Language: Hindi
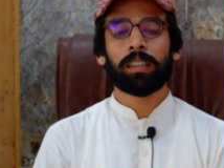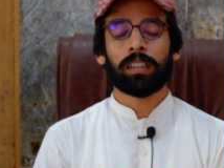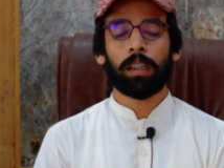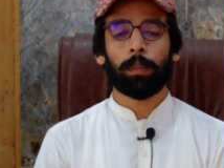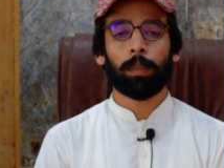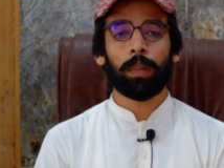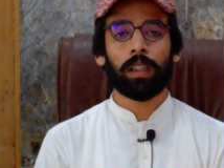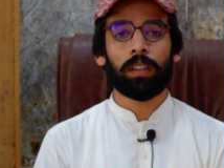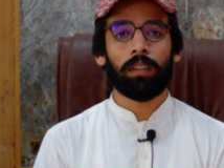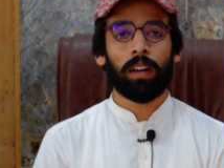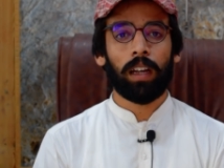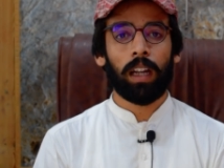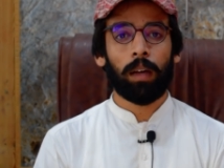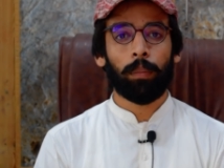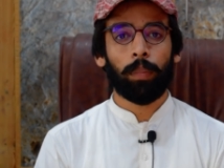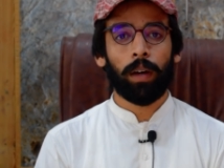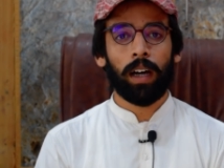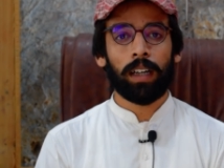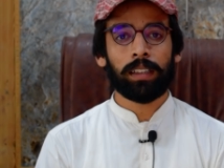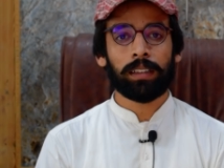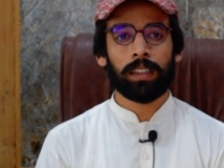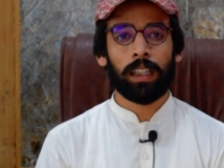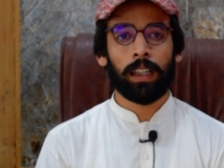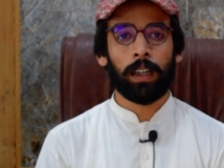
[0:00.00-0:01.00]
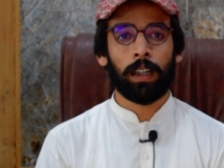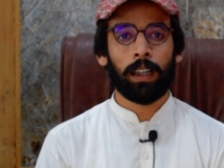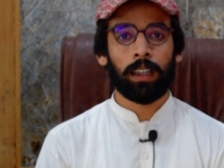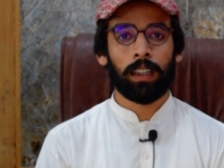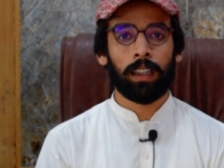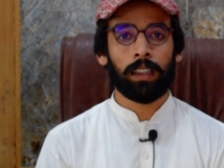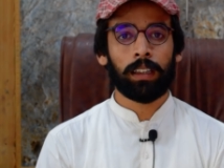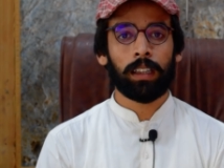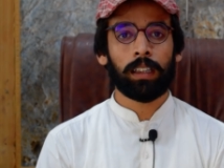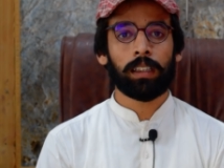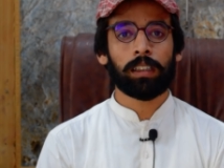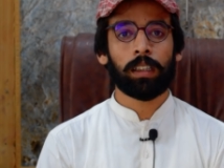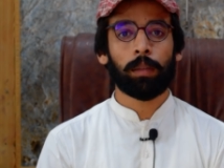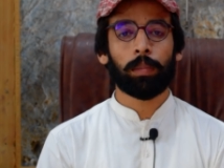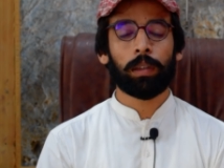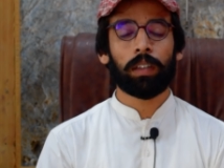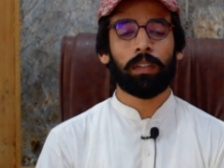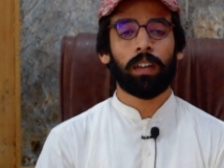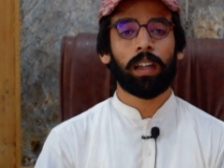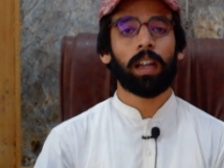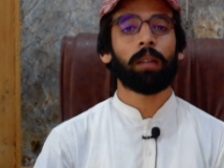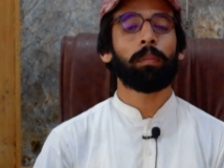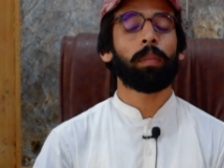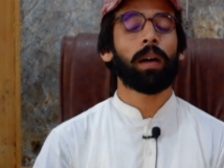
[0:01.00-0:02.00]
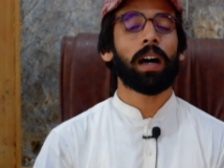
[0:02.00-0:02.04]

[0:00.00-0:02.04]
सप्ली वाला पास है कितनी सप्ली वाला